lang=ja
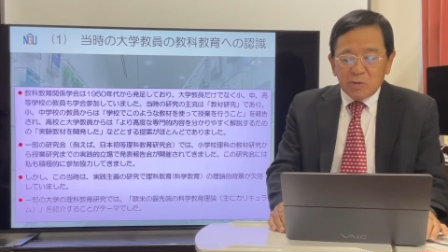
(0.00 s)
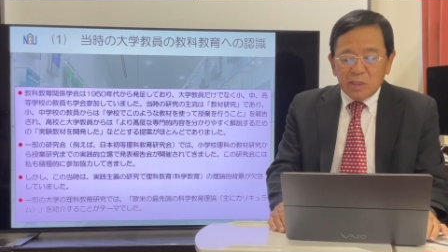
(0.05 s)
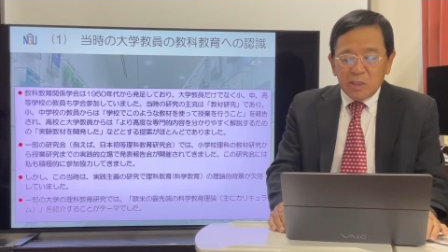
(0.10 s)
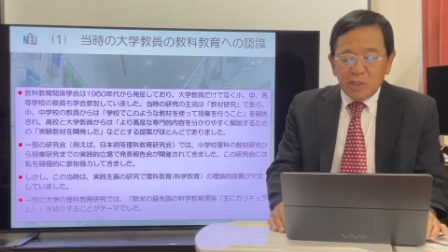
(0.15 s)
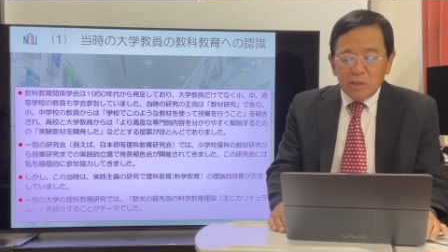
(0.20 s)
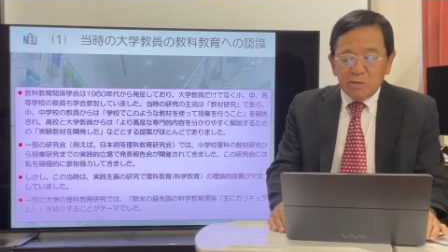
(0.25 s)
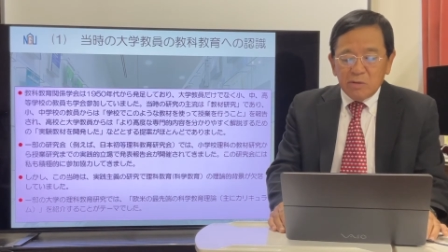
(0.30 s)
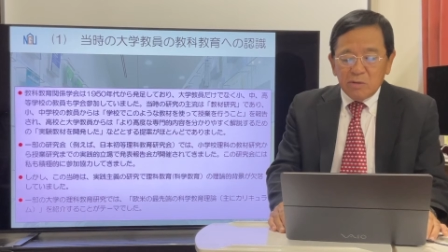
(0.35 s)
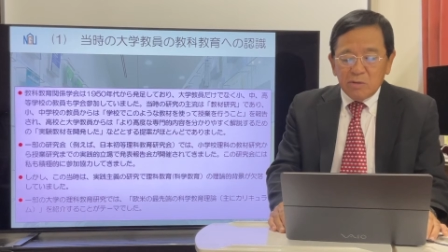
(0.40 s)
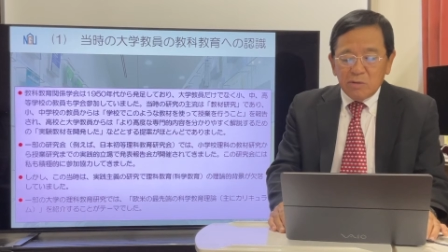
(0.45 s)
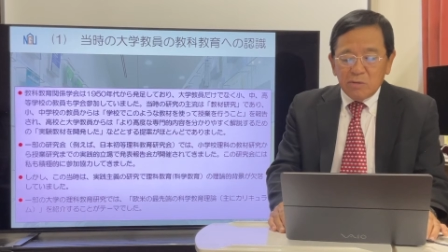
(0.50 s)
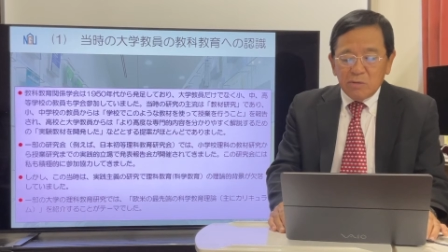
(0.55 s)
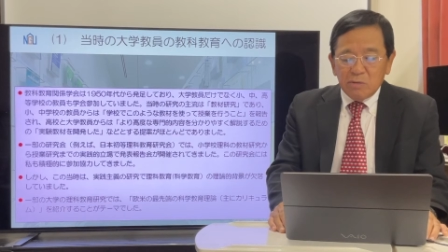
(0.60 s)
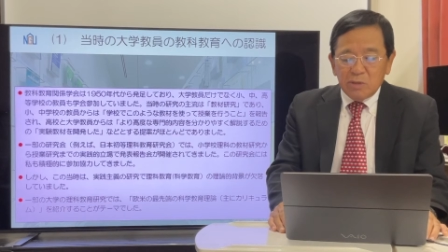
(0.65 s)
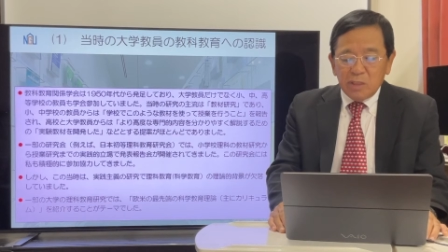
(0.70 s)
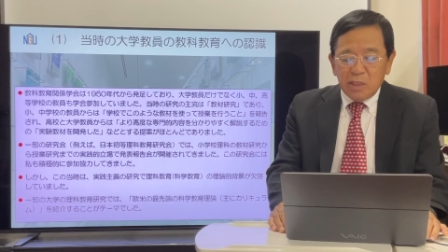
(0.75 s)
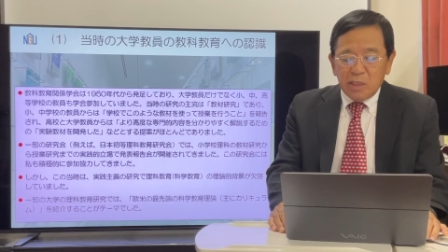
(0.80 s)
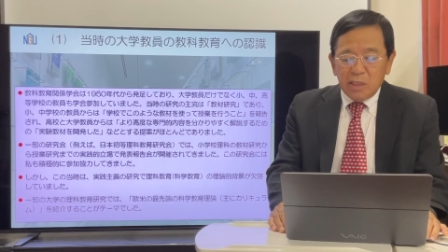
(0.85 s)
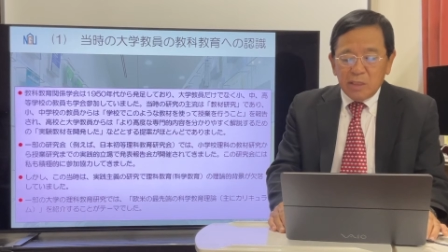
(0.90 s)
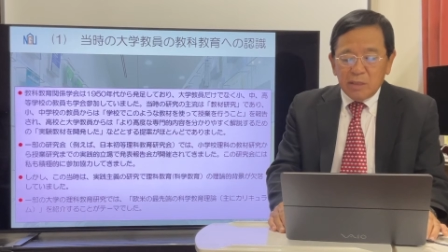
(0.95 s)
研究
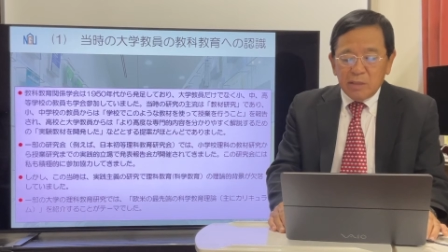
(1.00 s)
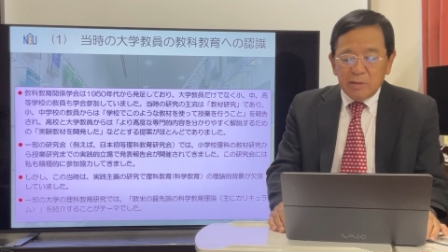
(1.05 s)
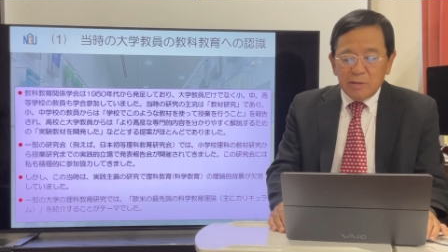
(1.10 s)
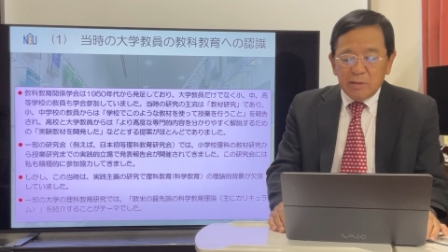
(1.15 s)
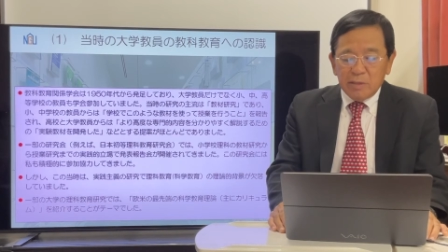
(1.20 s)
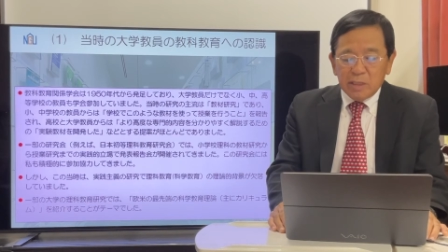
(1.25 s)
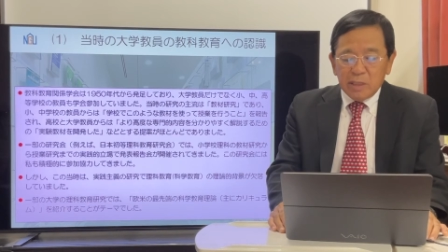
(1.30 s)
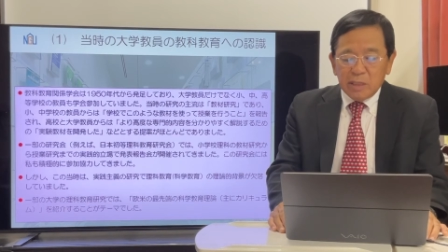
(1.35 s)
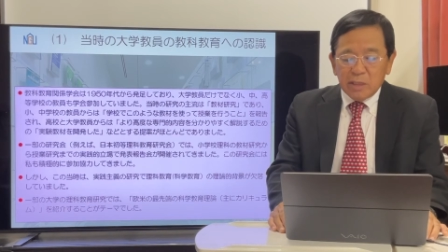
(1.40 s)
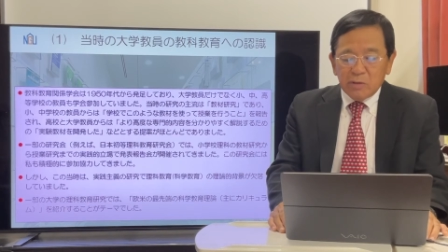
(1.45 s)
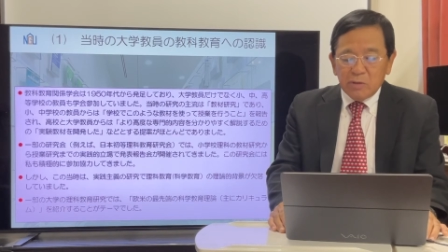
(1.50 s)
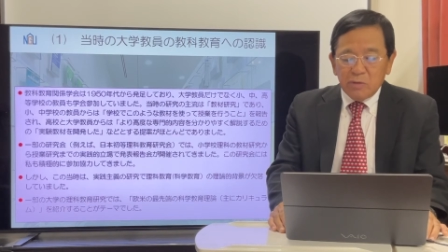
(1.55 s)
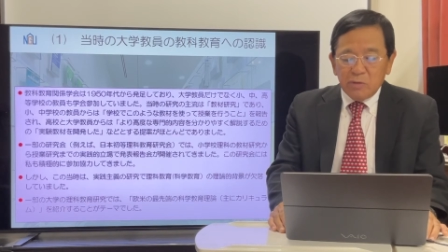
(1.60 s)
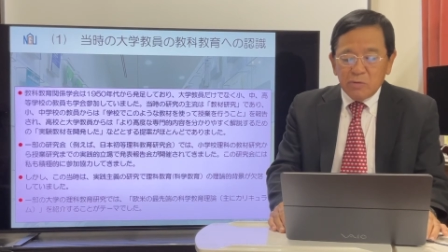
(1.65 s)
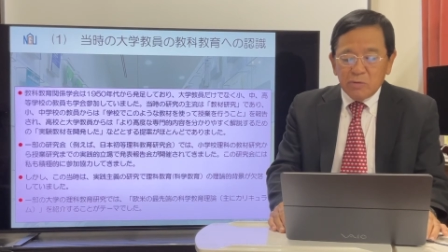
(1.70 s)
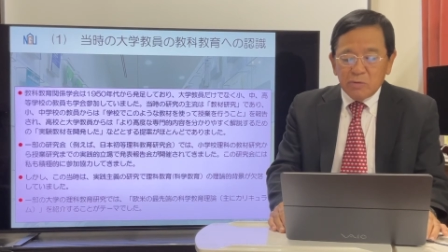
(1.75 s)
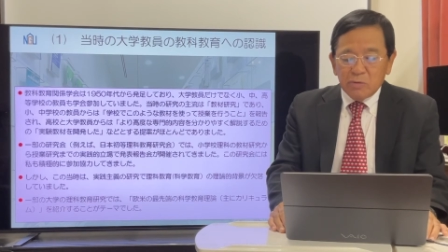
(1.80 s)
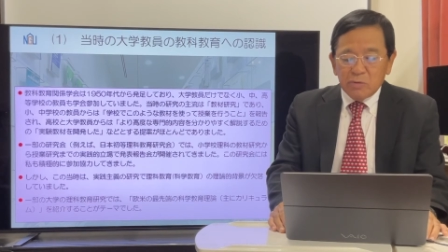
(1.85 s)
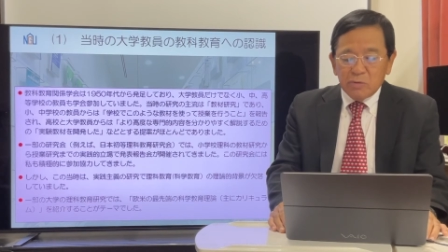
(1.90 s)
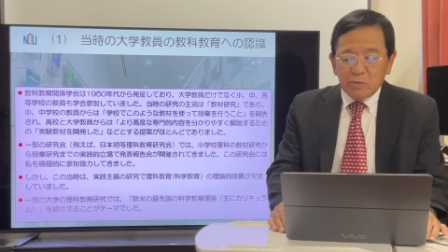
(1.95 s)
で理科教
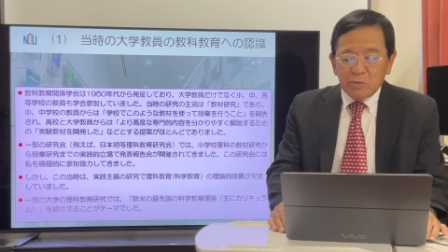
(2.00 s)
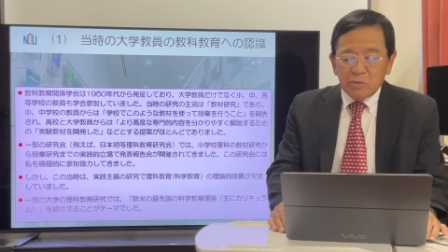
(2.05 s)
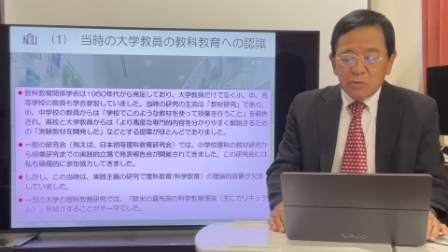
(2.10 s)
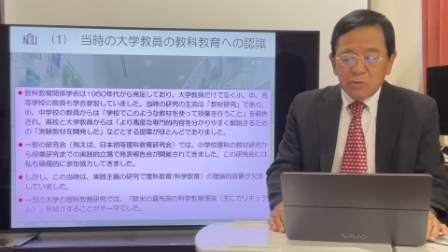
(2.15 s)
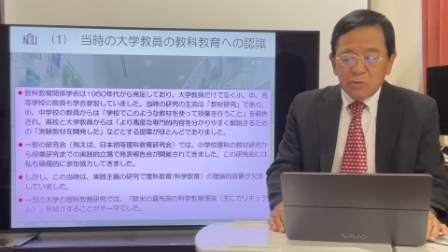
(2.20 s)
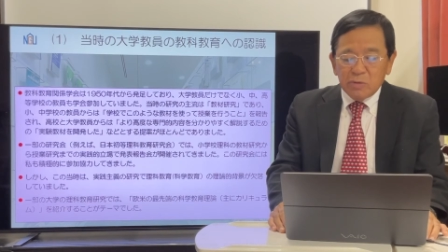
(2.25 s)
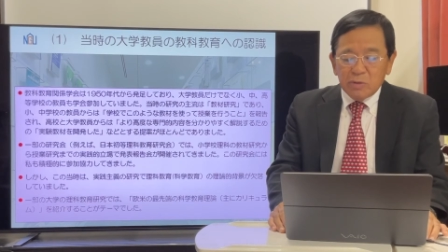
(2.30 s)
育、